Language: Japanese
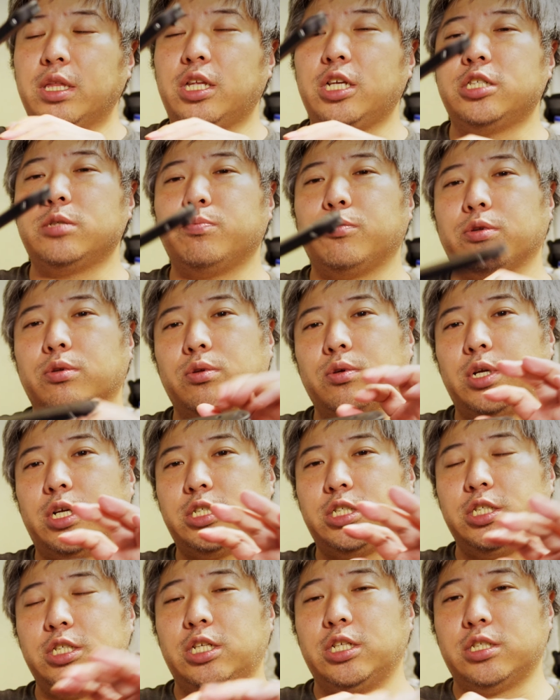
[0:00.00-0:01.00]
ンティスポットら
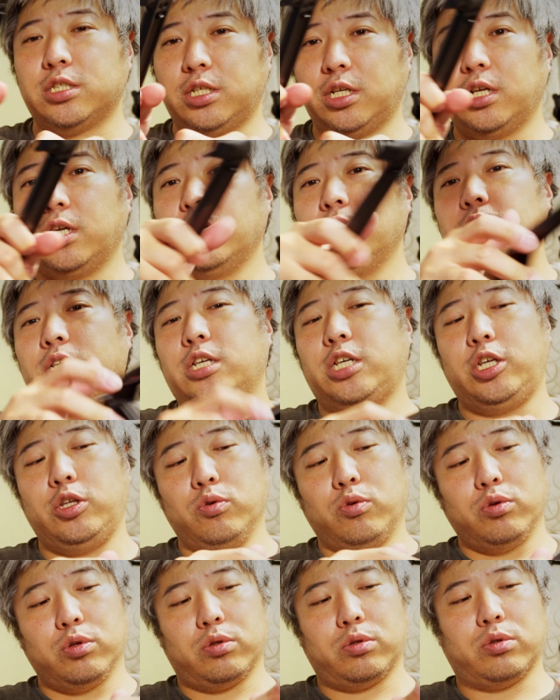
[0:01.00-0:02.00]
しいですね、機
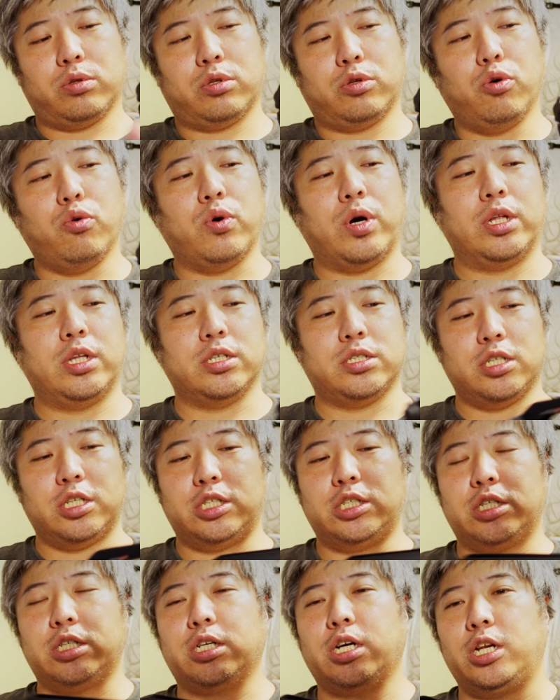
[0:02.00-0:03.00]
能等がですね、
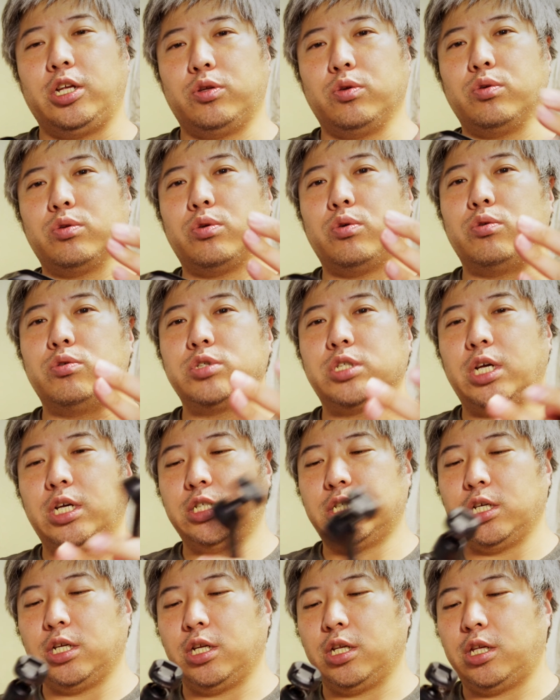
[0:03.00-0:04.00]
しっかりと搭
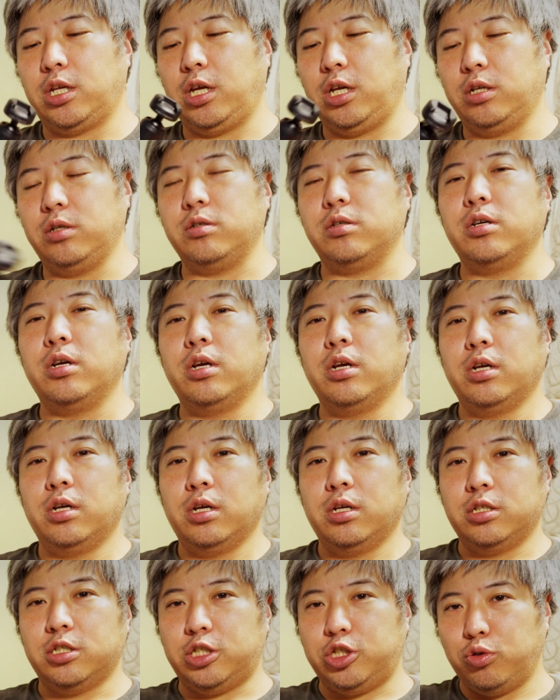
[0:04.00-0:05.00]
載されている
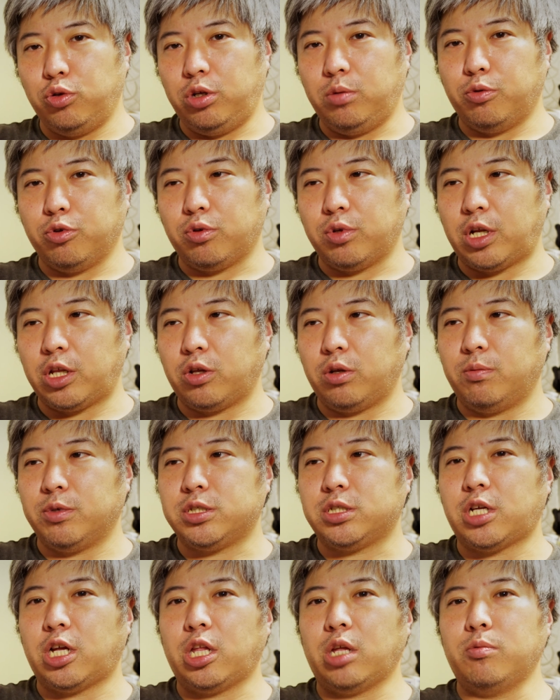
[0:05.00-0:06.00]
自撮り棒となっておりま
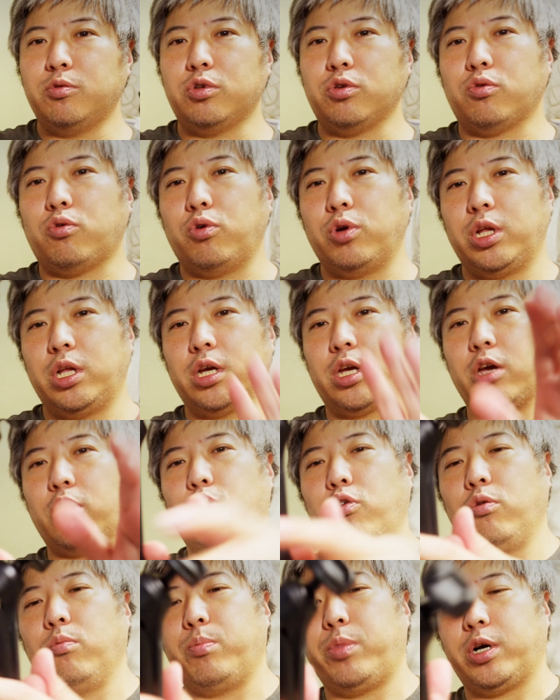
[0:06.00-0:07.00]
す。畳むとこれだけ
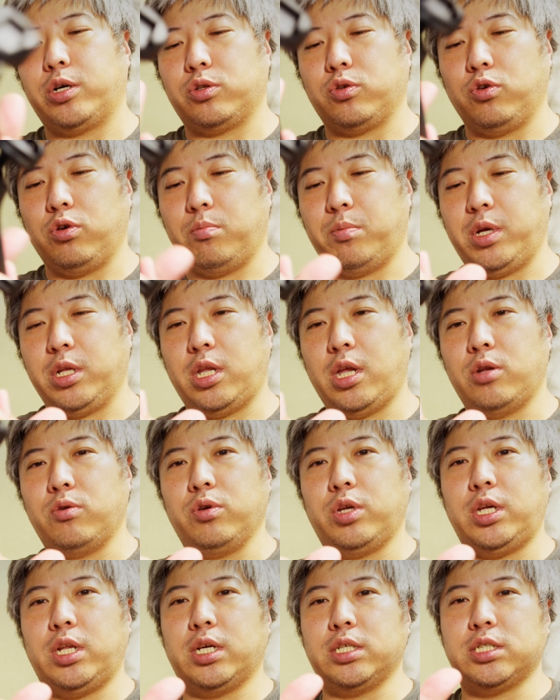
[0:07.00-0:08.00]
コンパクト。まあ手
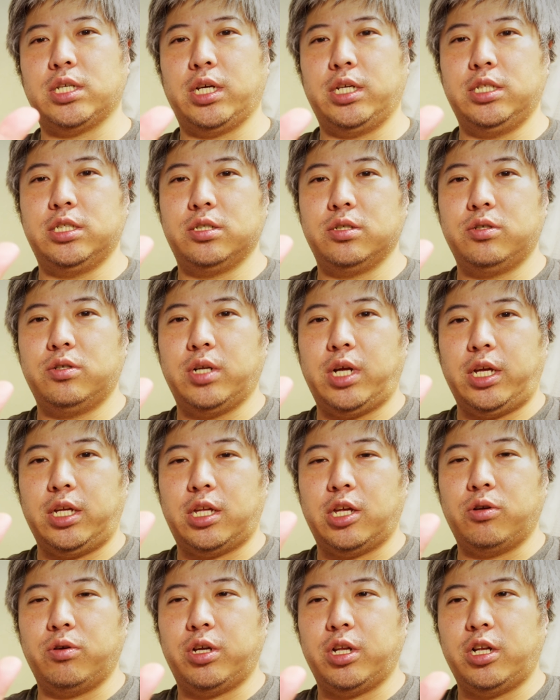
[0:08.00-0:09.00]
のひらサイズぐらい、
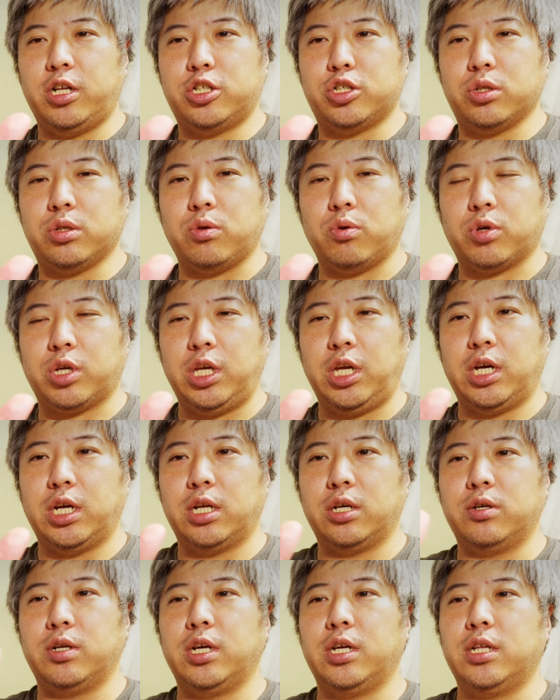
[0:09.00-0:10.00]
手のひらにちょっと大きいか
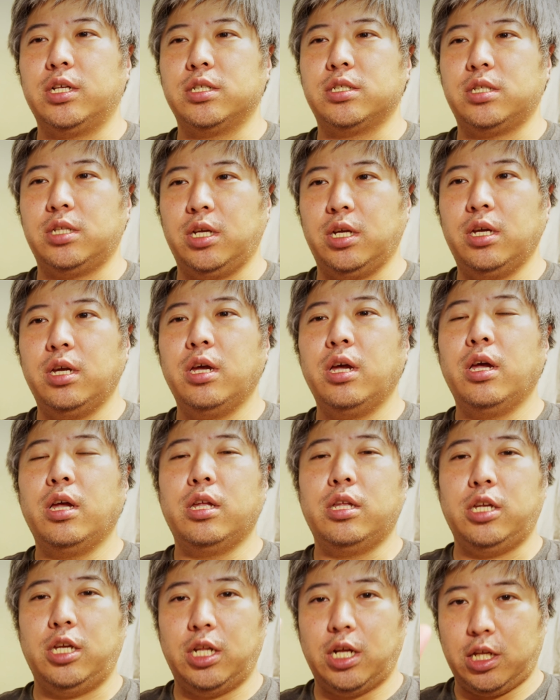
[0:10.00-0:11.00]
なぐらいですね、
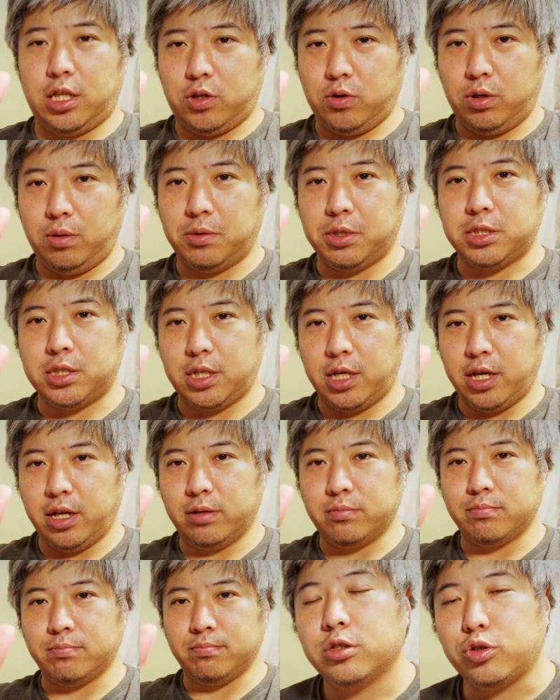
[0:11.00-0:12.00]
になっております
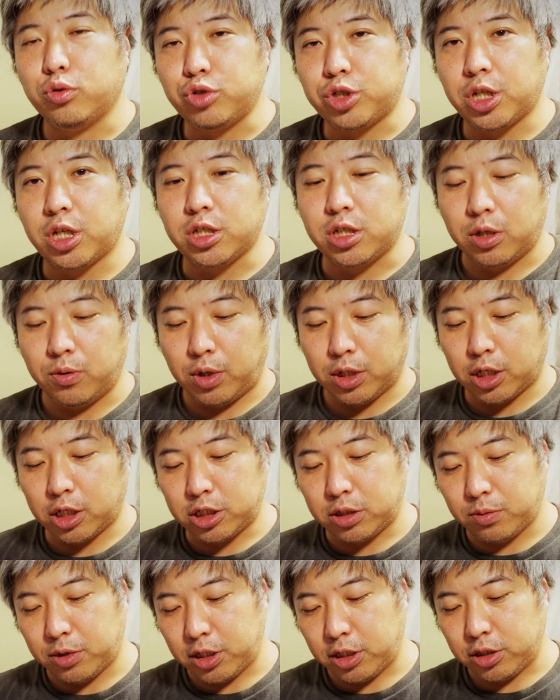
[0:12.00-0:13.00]
ね。そしてですね、
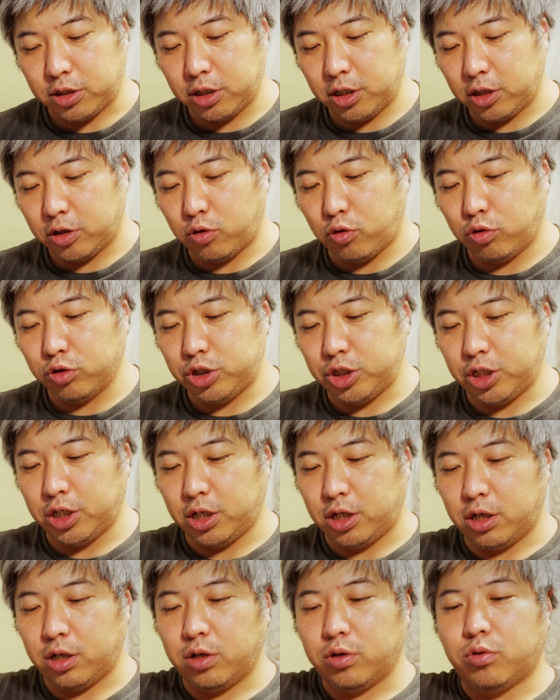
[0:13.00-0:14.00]
私はですね、こち
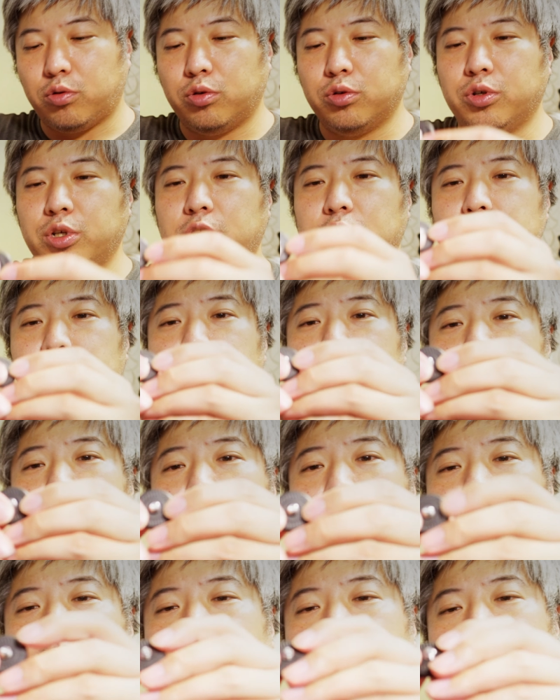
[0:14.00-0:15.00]
ら、このようなですね、
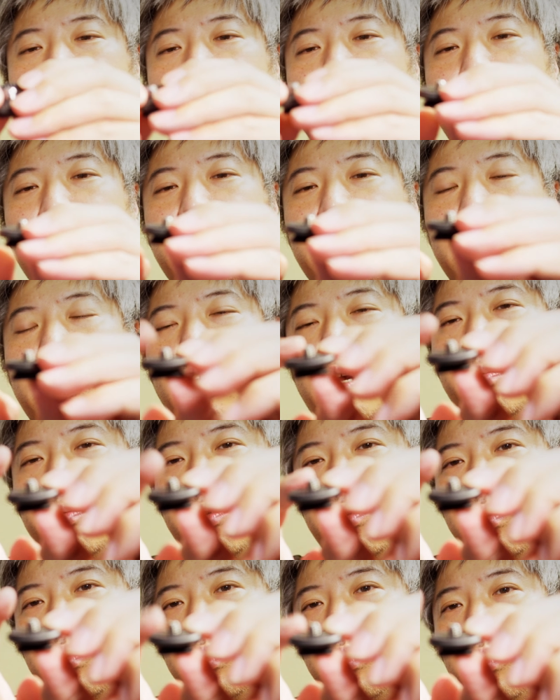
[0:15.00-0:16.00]
三脚の
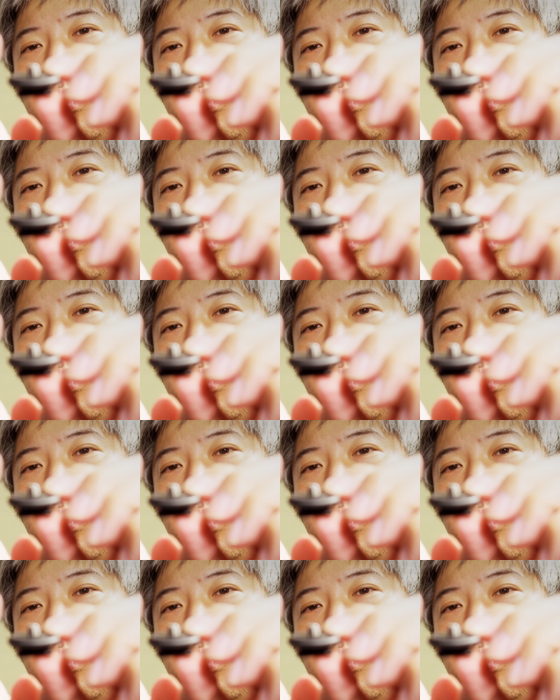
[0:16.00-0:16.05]
ネジタイプのと